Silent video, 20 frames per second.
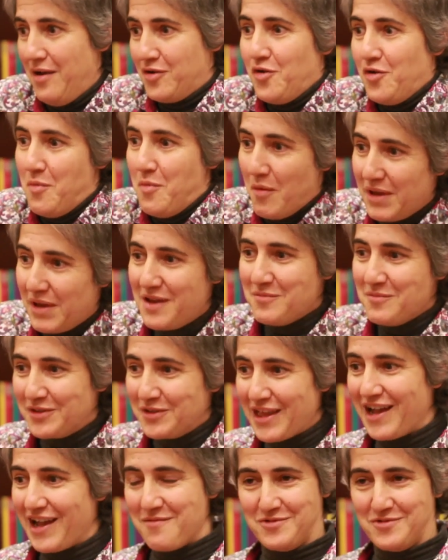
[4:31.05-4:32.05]
como mínimo
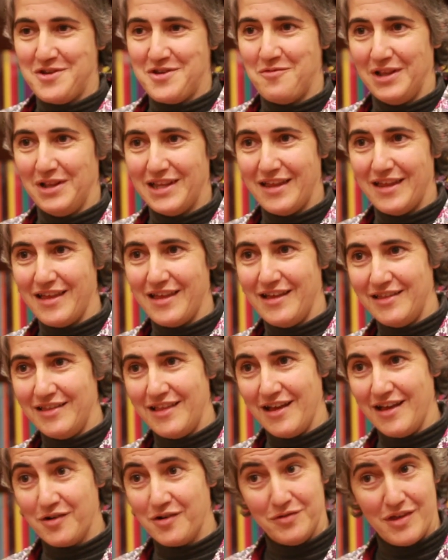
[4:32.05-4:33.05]
tengamos igualdad
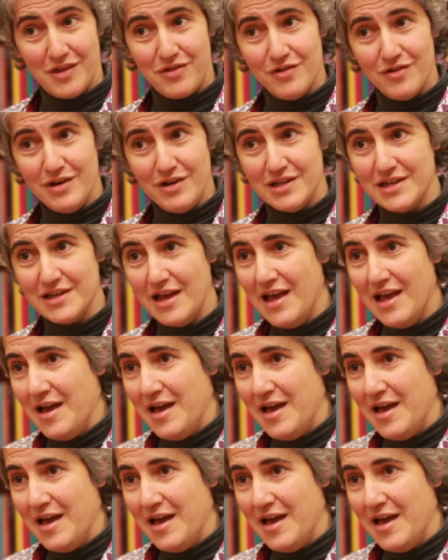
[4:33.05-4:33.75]
de, condiciones.